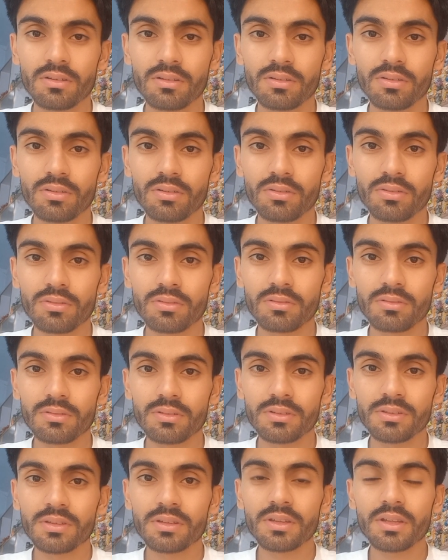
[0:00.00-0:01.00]
और
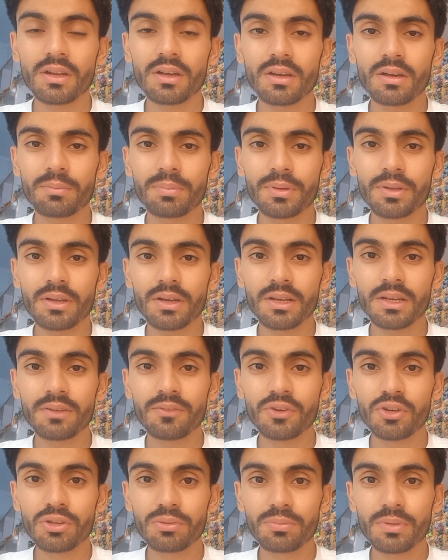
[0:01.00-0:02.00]
इसी तरह फिर अगली
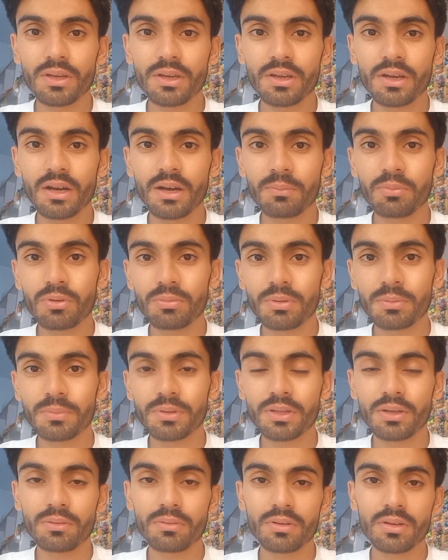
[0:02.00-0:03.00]
वीडियोस में आपको मैं
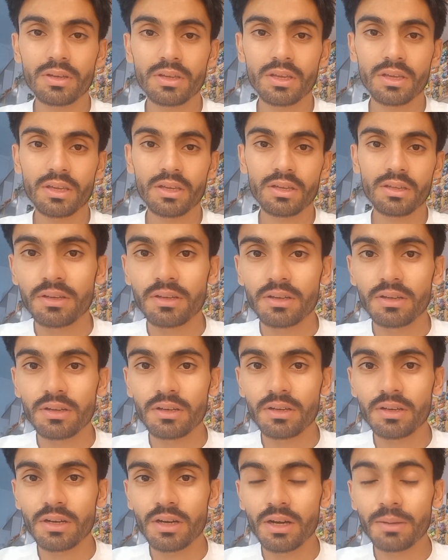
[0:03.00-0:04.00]
बताऊंगा कि
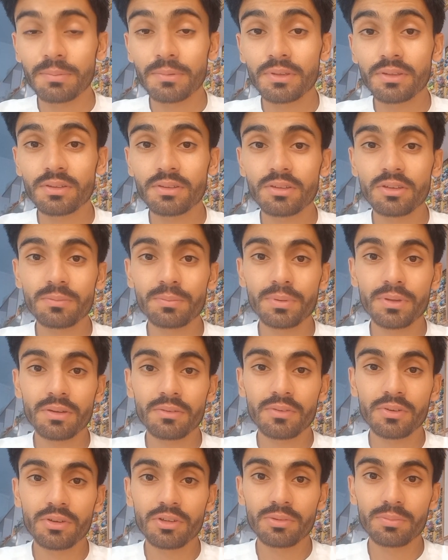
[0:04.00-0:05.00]
आप किसके ऊपर
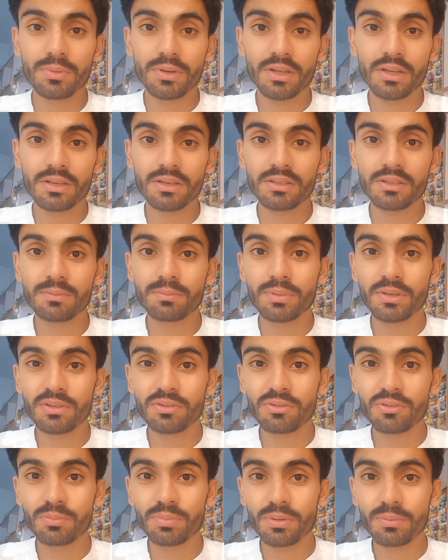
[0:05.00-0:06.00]
वीडियोस बनाएं किस बेस
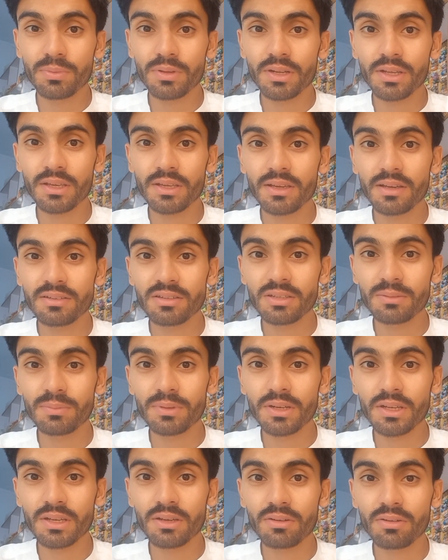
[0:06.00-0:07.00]
के ऊपर बनाएं कैसे
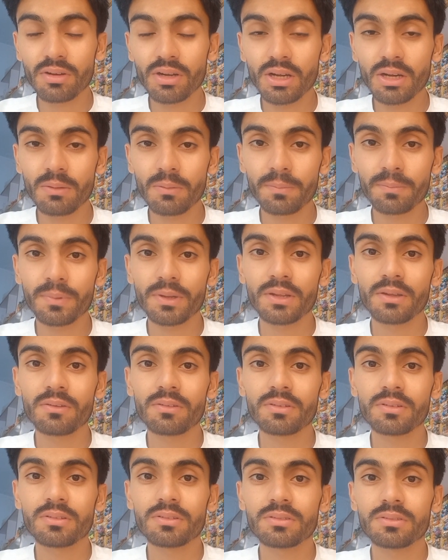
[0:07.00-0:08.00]
बनाएं और आप अपने
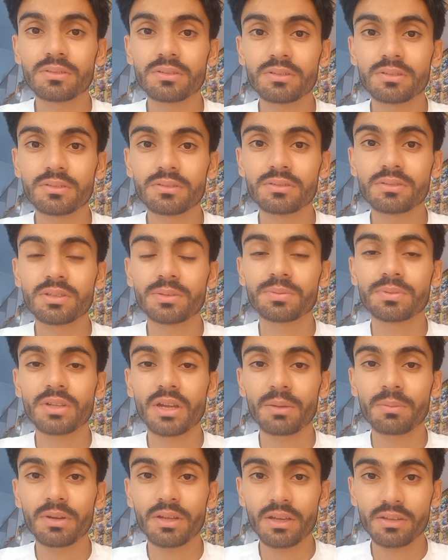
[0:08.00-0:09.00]

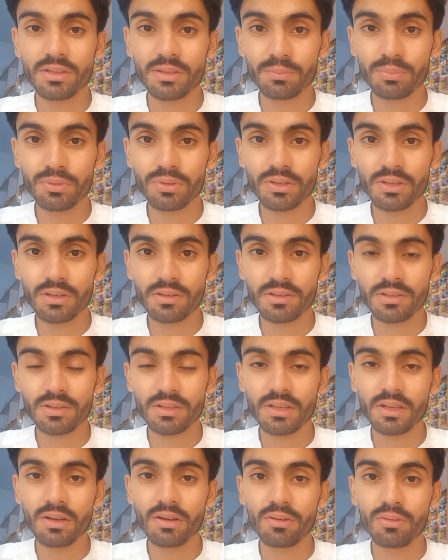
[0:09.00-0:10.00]
सब्सक्राइबर कैसे पूरे कर
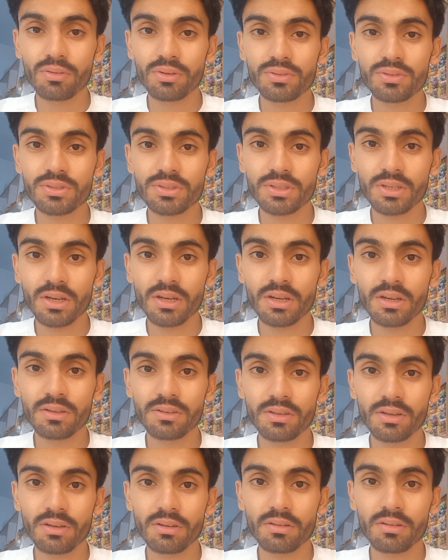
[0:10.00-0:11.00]
सकते हैं और चार
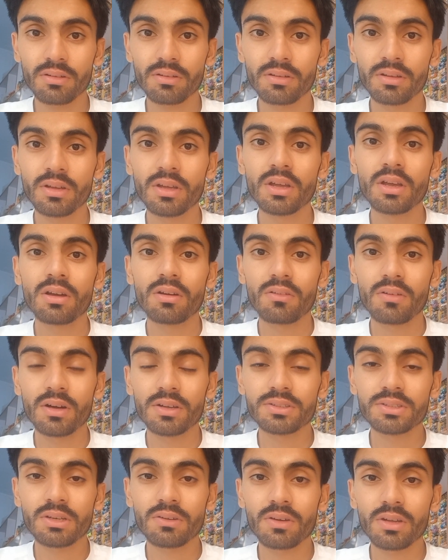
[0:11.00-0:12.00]
हज़ार
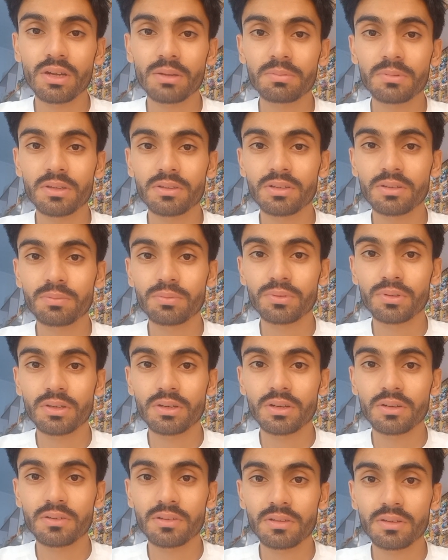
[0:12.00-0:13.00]
पाँच हज़ार आप कैसे पूरे
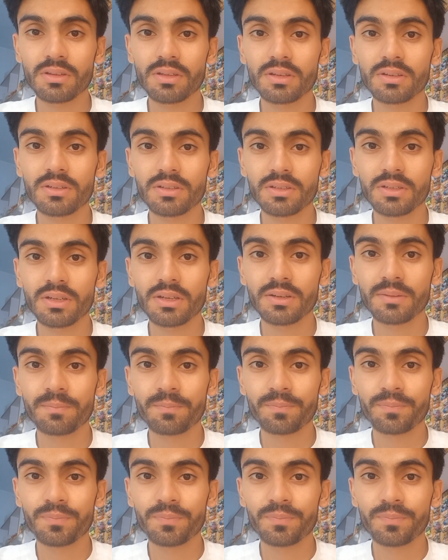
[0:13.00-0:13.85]
कर सकते हैं ठीक है